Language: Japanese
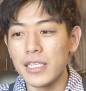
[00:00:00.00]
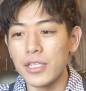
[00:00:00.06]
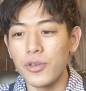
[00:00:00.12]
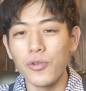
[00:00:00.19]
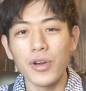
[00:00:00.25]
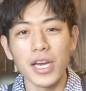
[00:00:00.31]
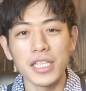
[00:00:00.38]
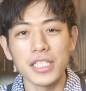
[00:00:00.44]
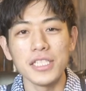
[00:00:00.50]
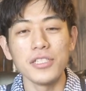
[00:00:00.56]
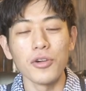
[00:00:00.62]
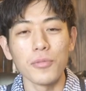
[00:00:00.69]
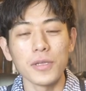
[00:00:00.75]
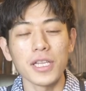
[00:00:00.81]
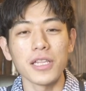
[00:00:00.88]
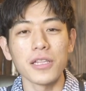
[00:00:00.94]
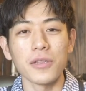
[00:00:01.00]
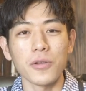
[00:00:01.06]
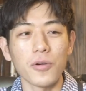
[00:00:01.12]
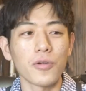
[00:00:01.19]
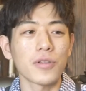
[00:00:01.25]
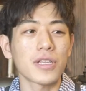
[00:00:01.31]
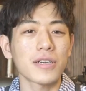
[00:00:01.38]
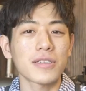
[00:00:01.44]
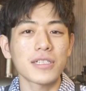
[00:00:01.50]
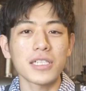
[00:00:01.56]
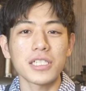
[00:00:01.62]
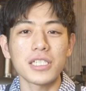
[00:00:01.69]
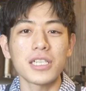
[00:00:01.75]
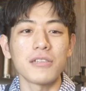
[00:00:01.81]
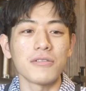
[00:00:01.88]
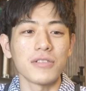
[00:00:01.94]
業界事情みたいなのをたくさん
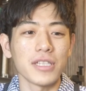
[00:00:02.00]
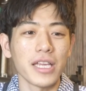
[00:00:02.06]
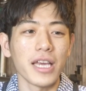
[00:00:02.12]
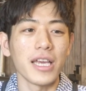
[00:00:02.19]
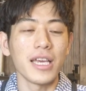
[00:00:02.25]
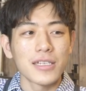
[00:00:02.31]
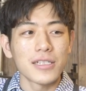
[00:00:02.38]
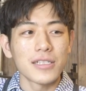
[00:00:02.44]
知ってるんで、